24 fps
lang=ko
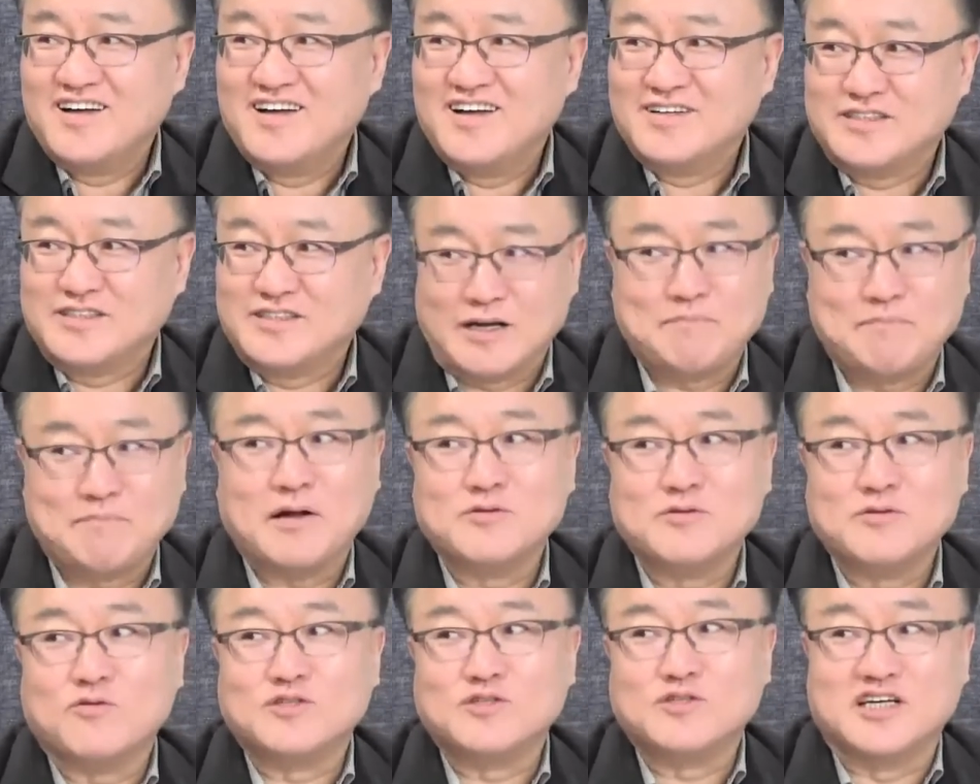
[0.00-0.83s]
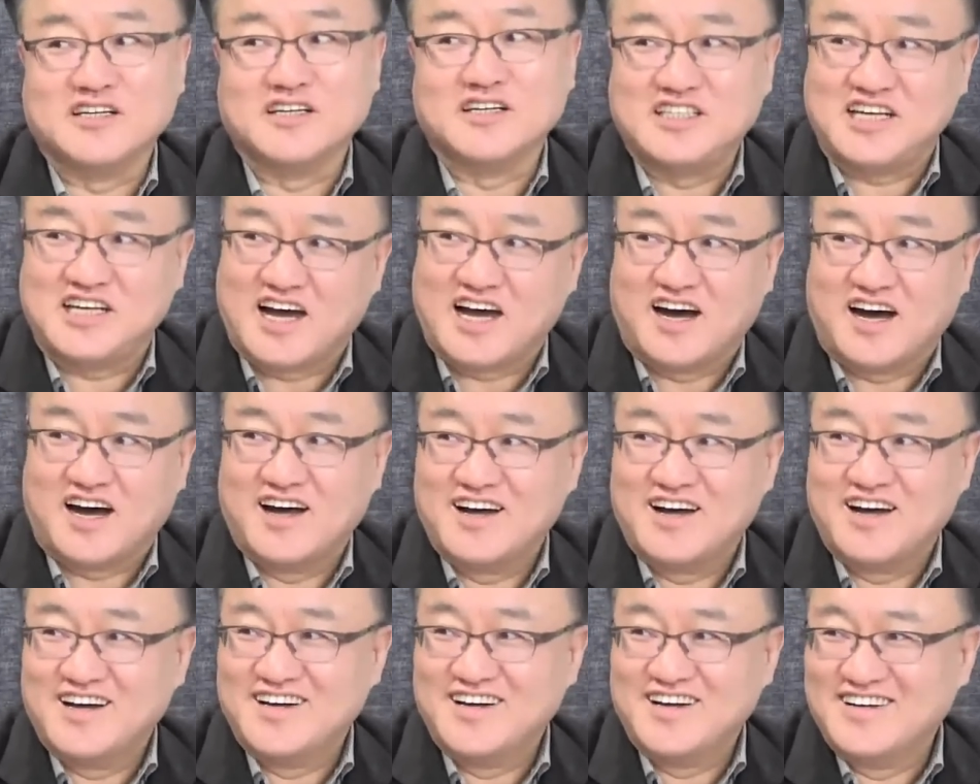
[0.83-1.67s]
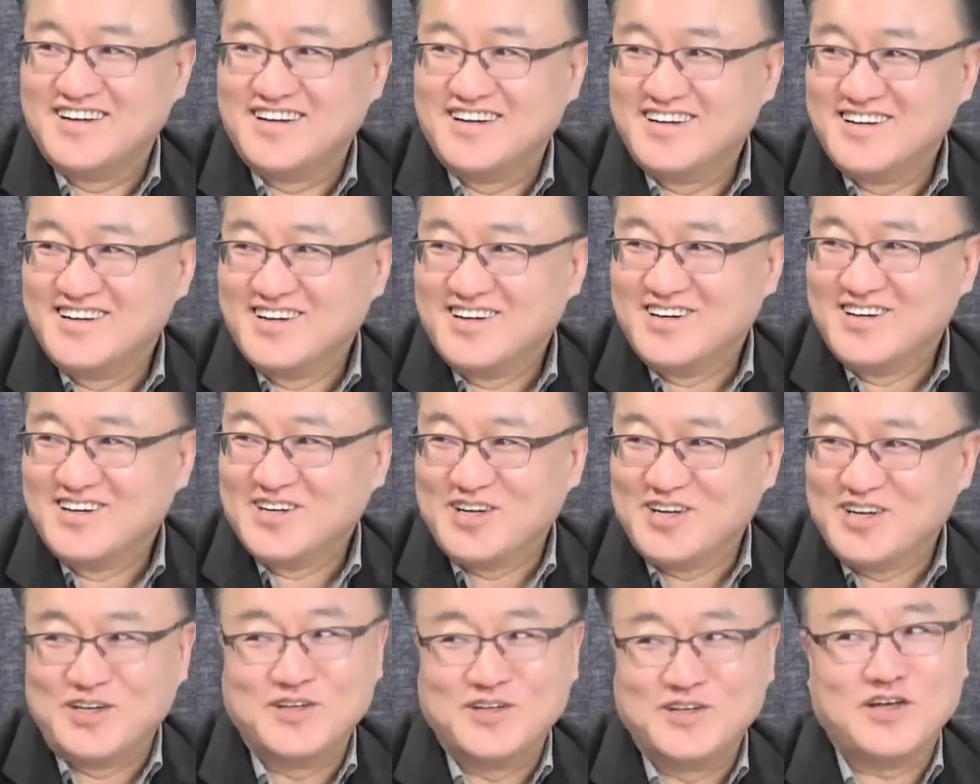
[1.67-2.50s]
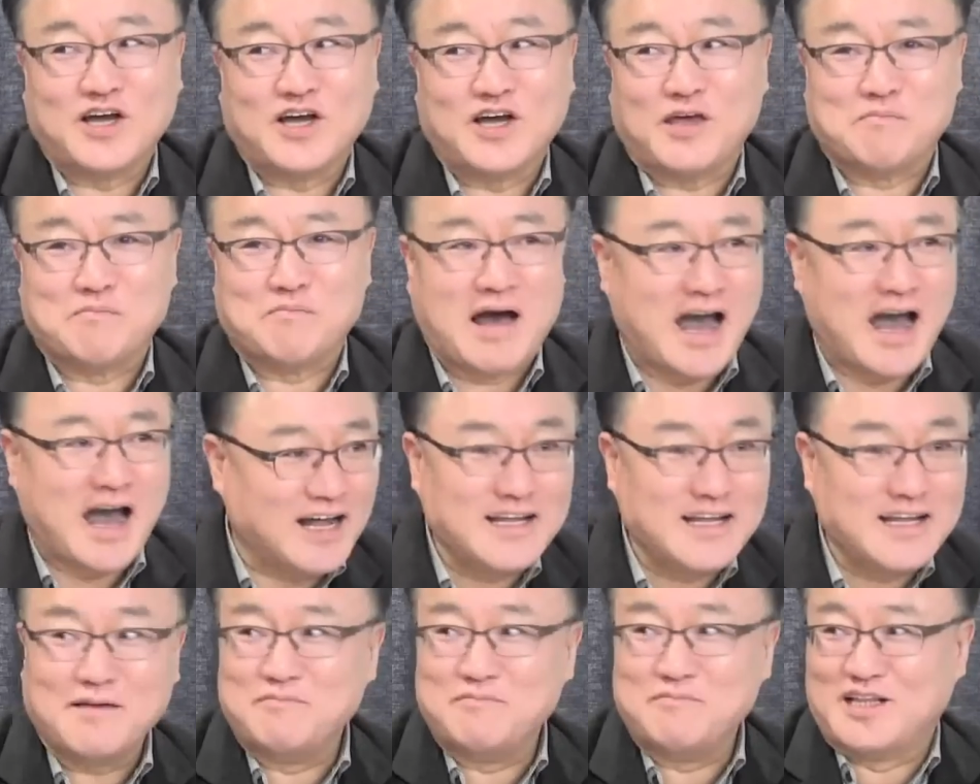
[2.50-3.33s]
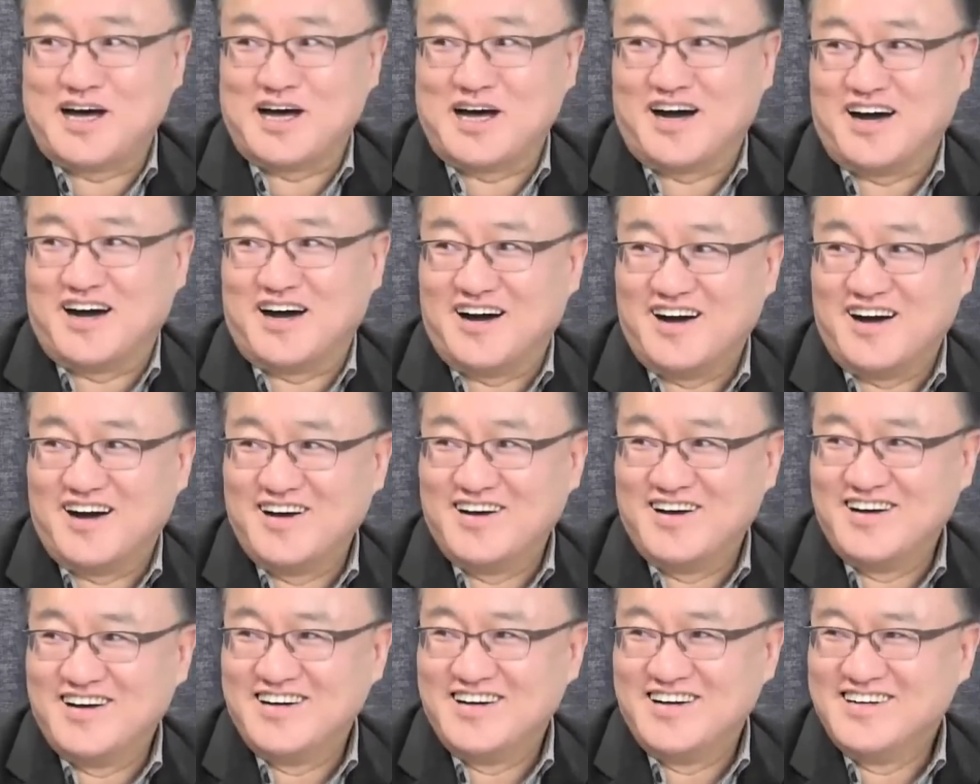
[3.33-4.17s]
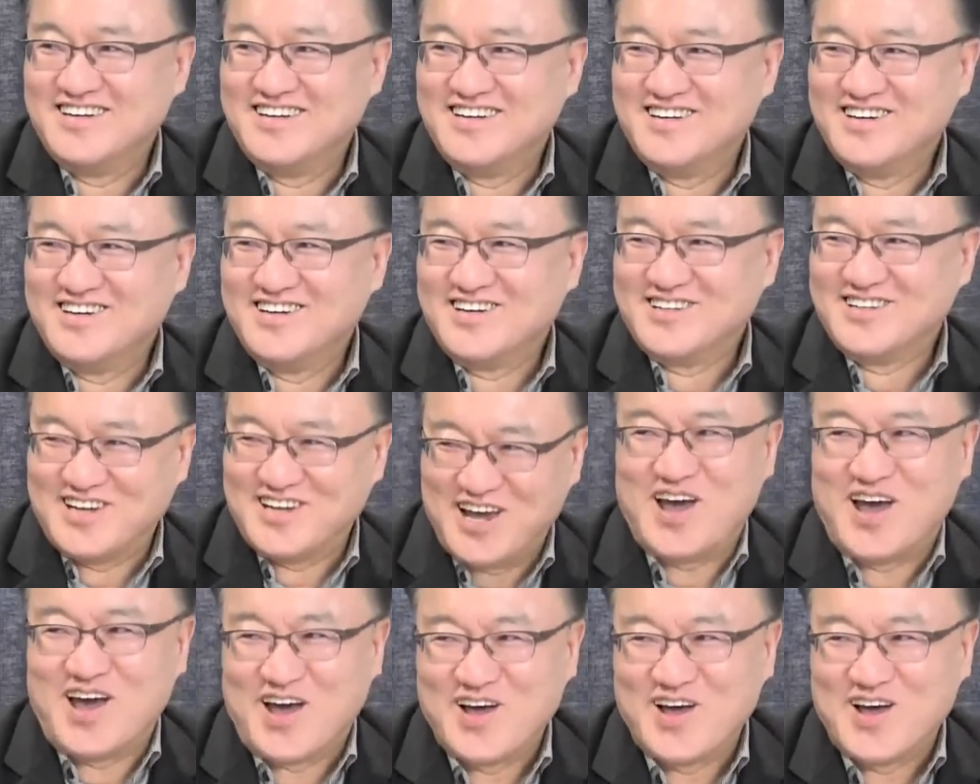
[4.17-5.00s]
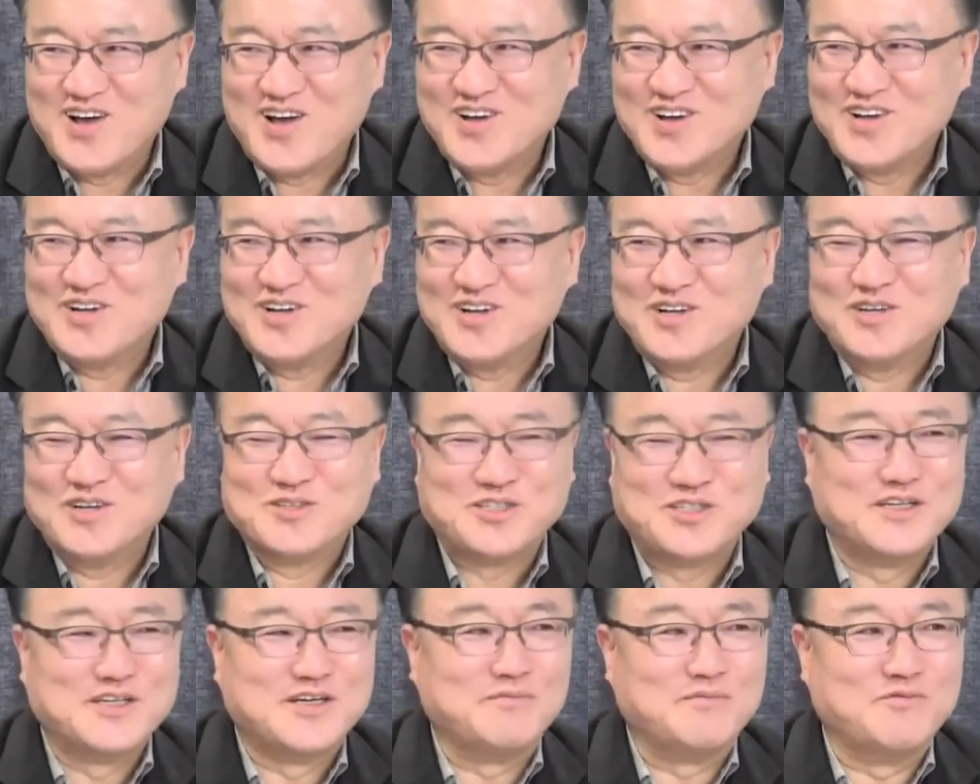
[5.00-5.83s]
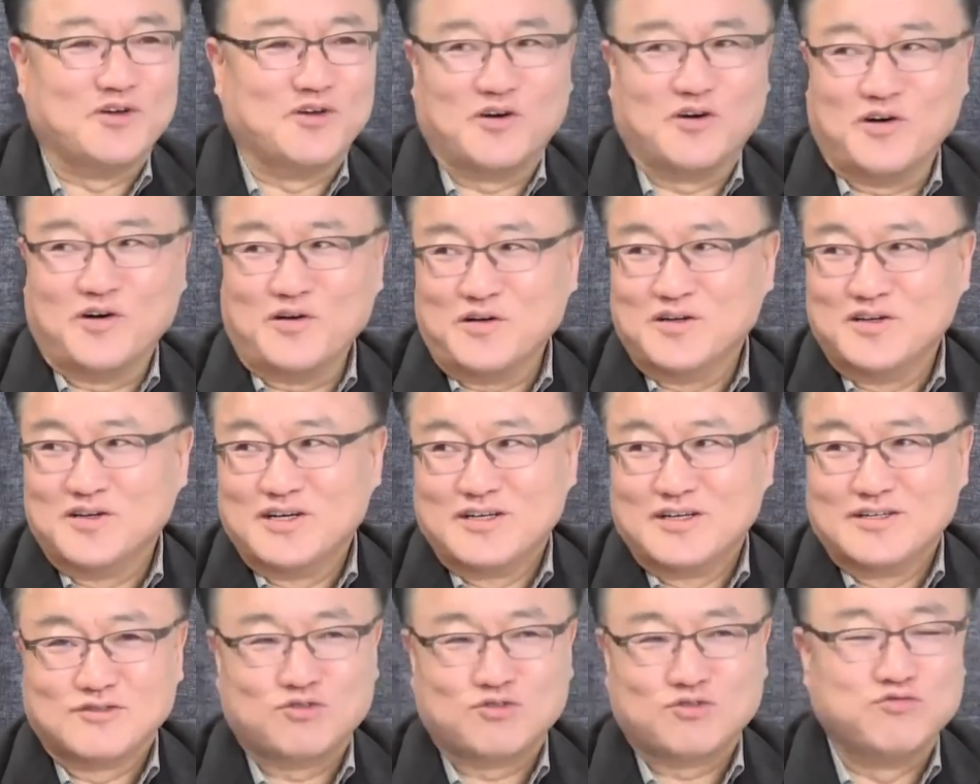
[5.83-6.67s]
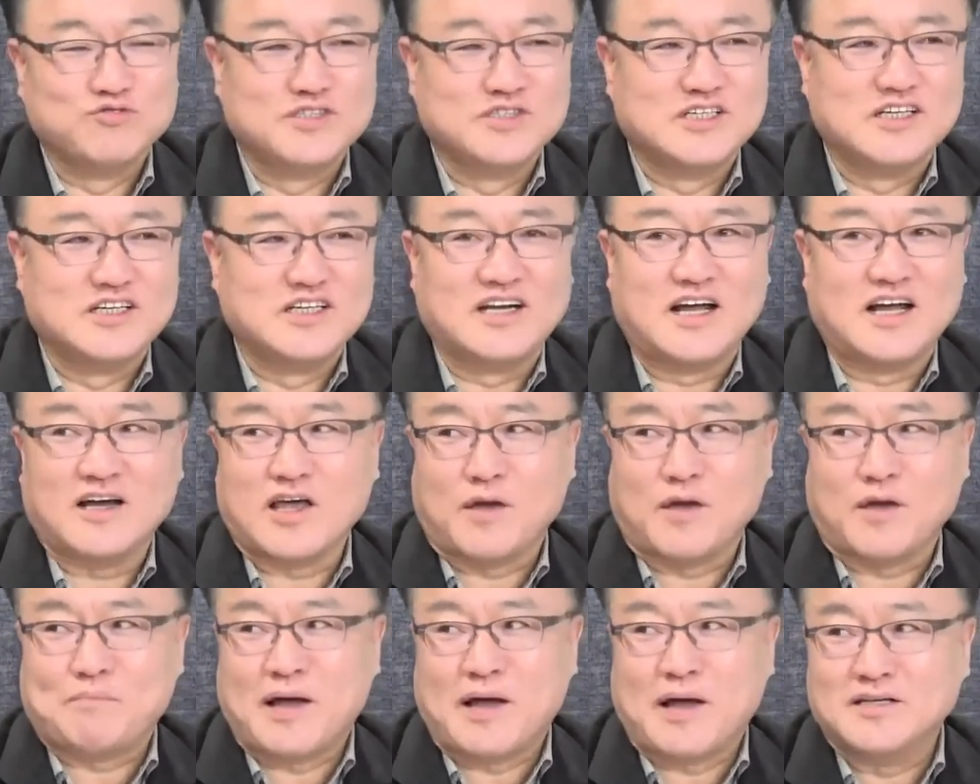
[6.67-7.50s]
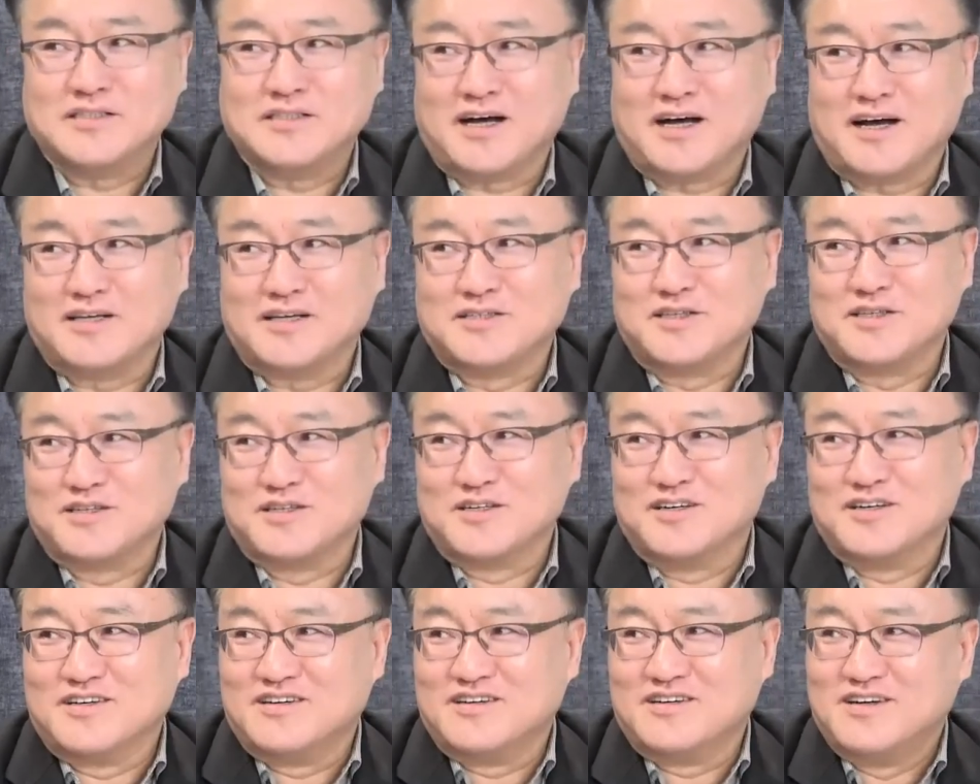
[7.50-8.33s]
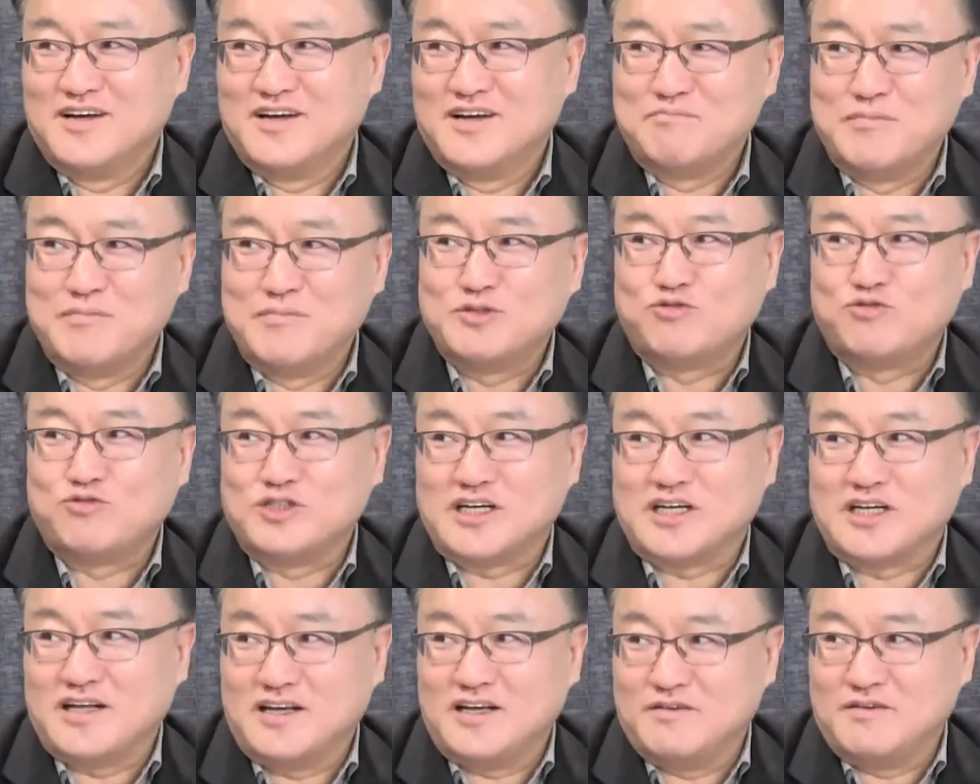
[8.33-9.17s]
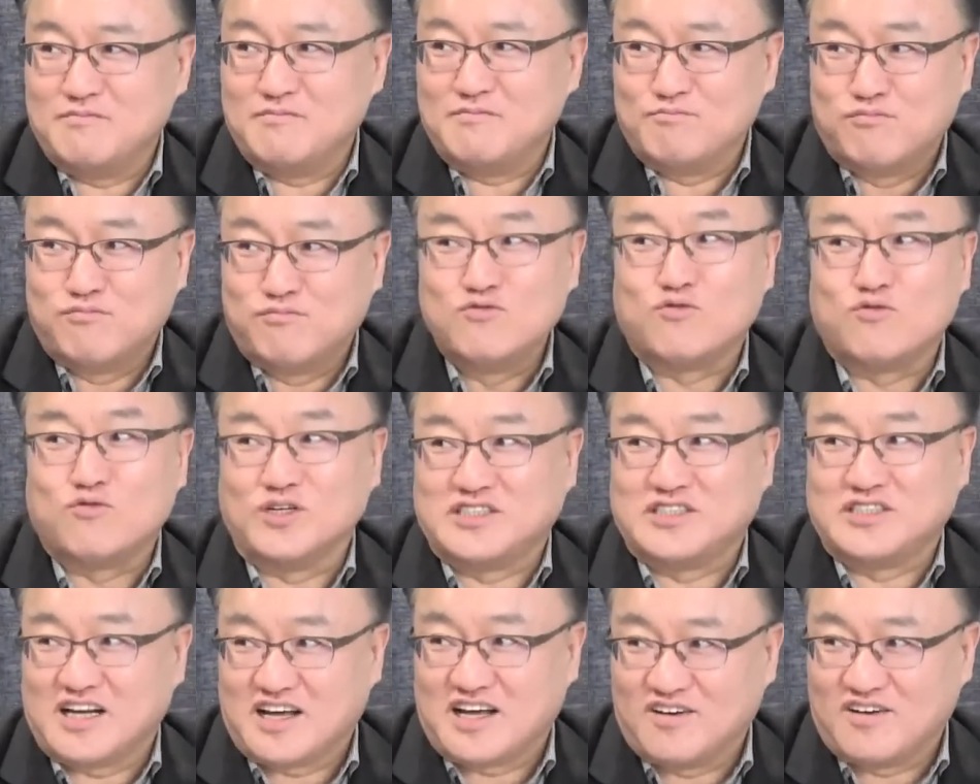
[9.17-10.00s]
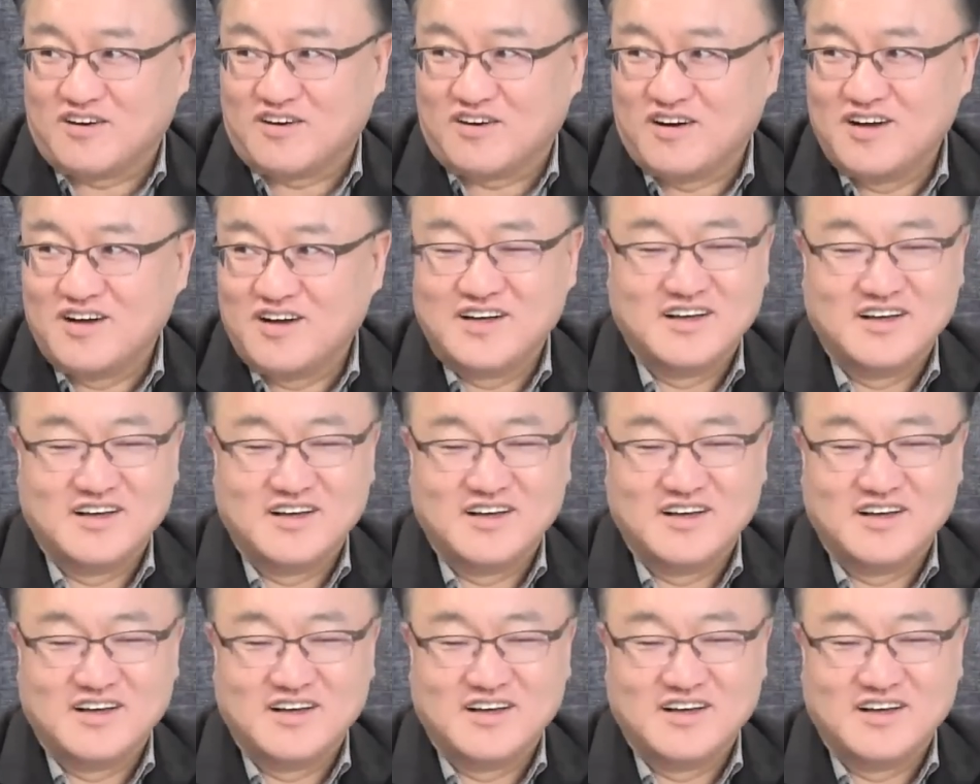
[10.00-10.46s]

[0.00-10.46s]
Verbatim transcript: 재판도 정치. 옛날에 그 누가 이야기했죠? 그 이런 뭐 이야기 어, 많이 합니다. 재판은 정치다 이야기한 사람이 네. 있었어요. 지금요. 네. 순진하게 판사가 쓴 그 몇 줄짜리 문구 있잖아요. 네네. 네.